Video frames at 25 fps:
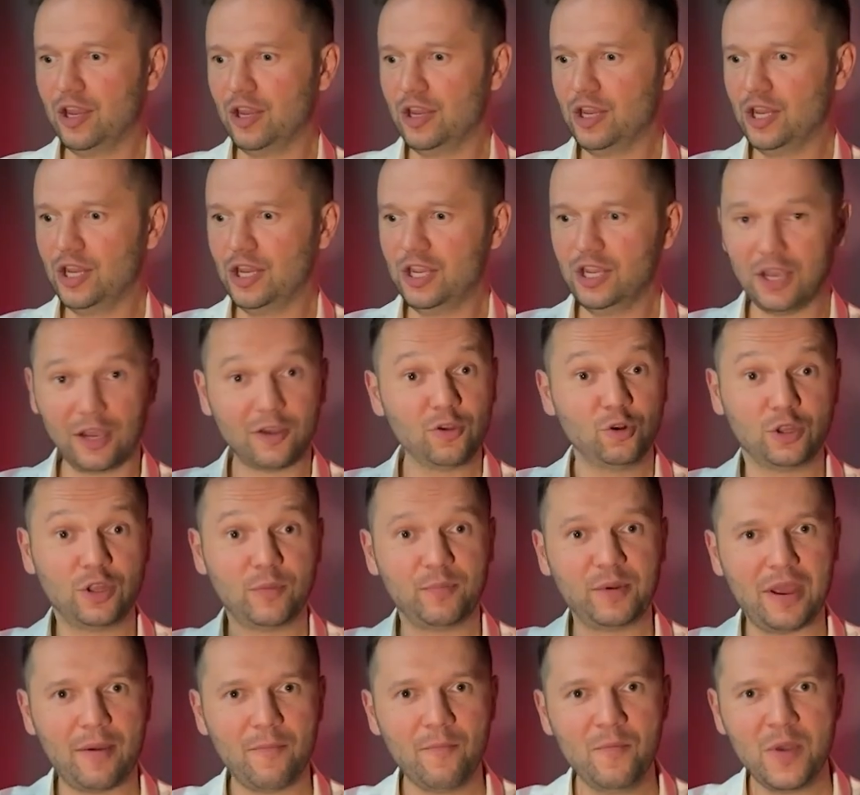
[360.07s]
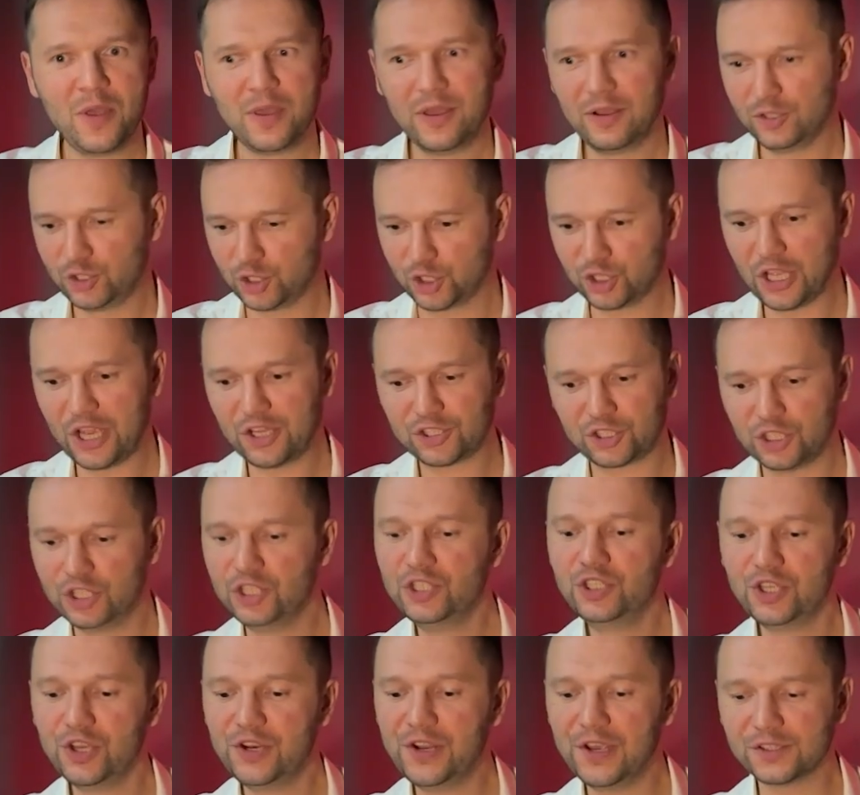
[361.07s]
И я говорю, ты прям читаешь
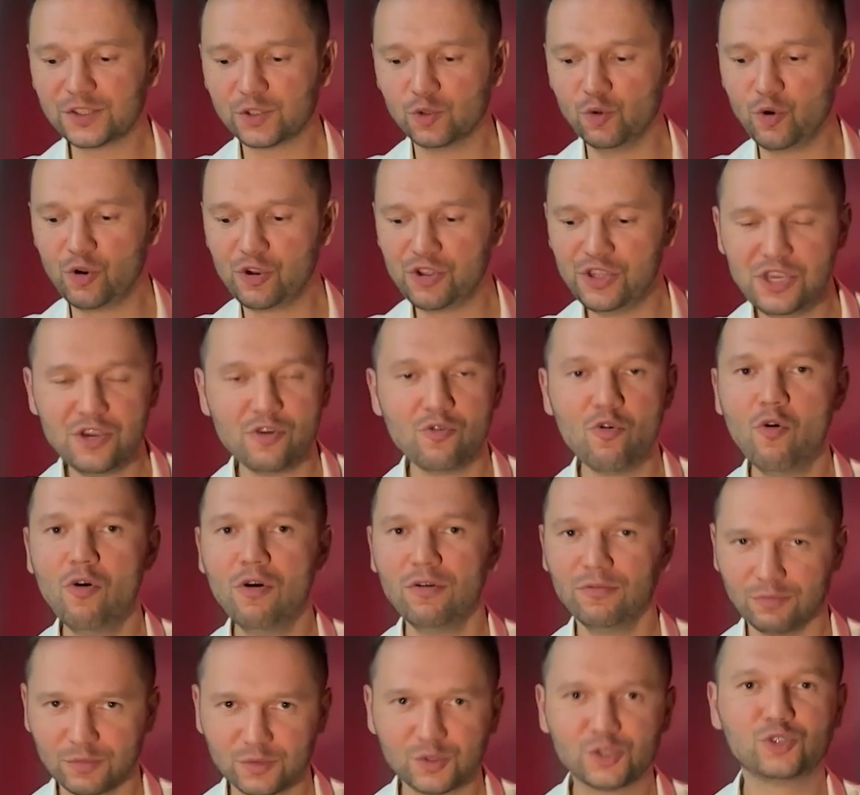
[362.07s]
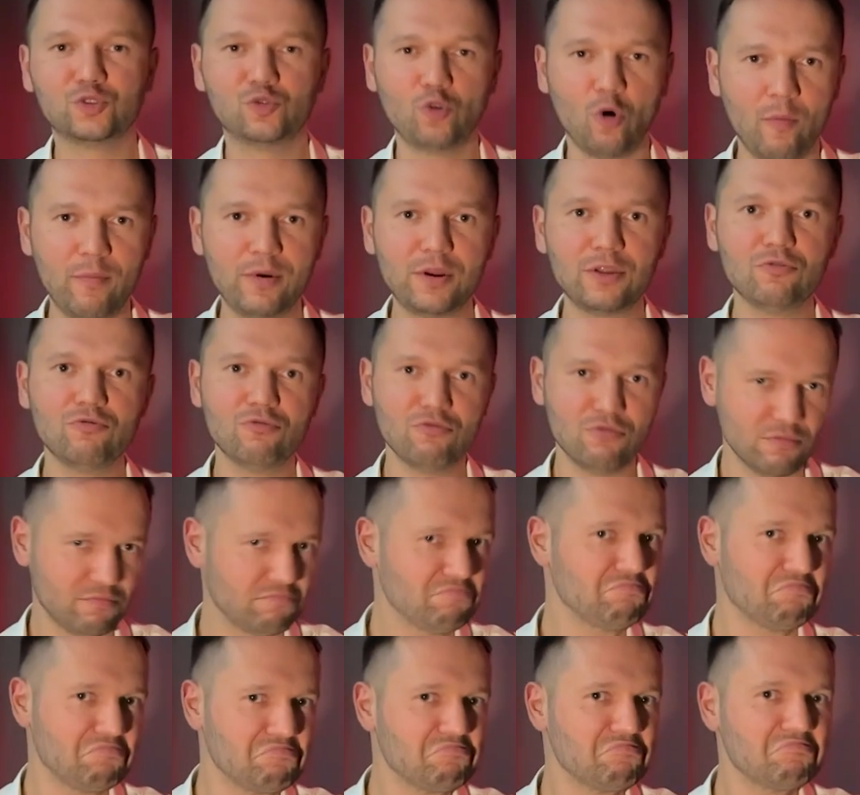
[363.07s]
интересную книгу, сдобренную
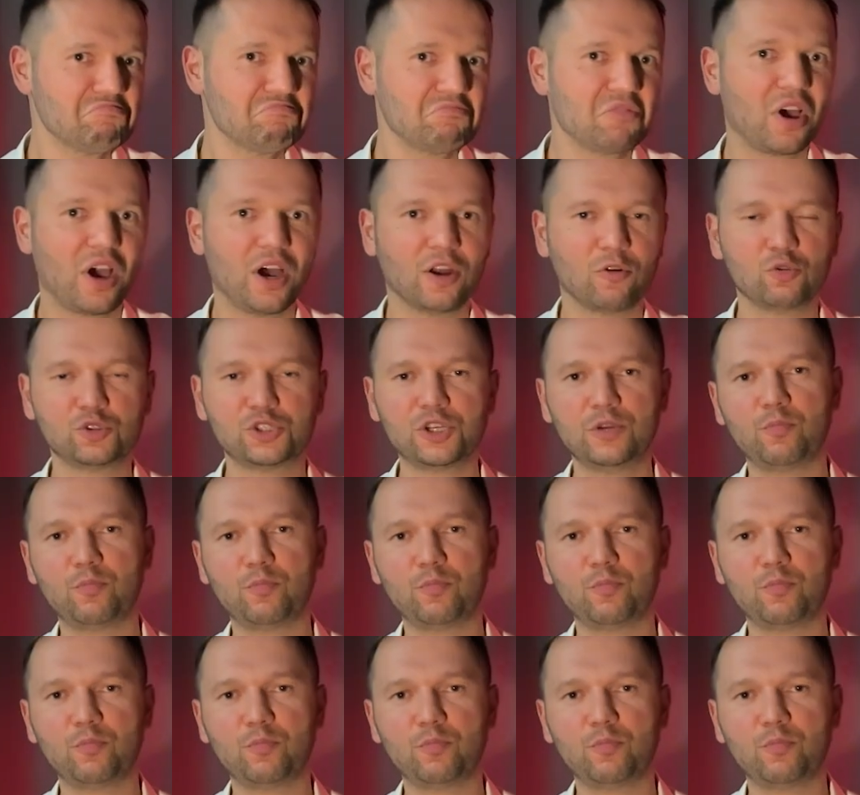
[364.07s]
хорошей